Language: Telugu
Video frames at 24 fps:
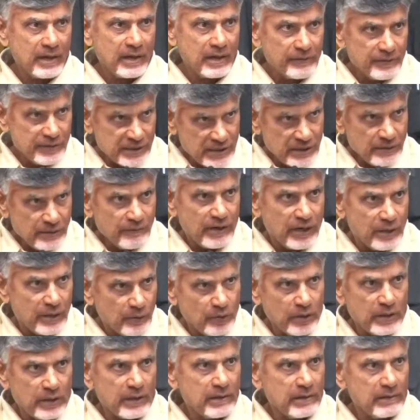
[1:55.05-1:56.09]
ఆ విషయం
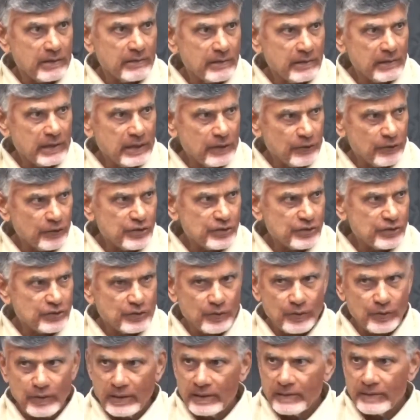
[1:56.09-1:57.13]
వాళ్ళు కూడా
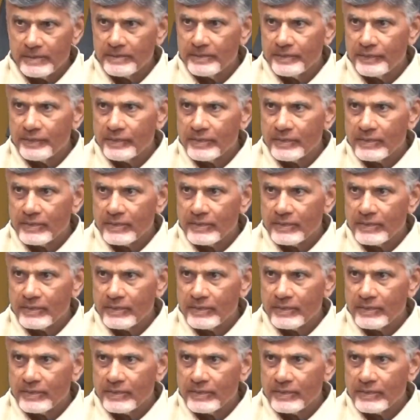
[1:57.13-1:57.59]
ఆలోచించుకోవాలి